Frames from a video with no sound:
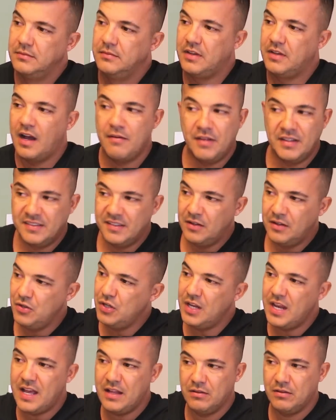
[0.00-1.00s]
Ficava vazando
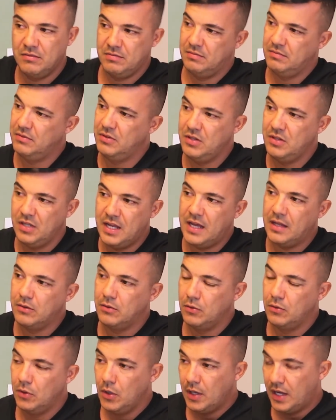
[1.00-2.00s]
direto,
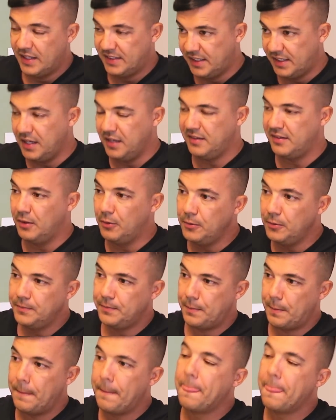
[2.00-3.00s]
direto. A secreção.
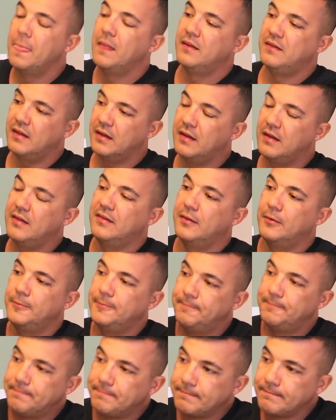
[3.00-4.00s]
Secreção? Secreção.